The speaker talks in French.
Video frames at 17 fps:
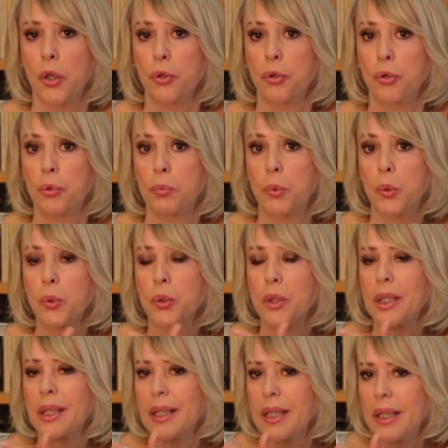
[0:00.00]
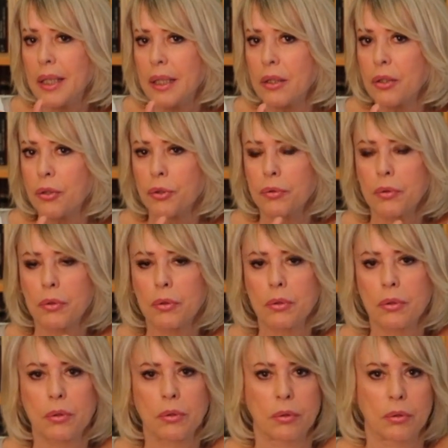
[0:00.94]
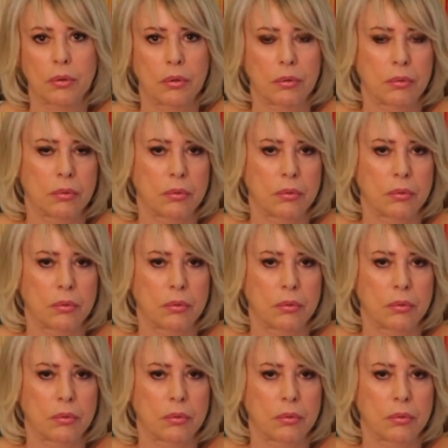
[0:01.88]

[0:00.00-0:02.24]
de montrer que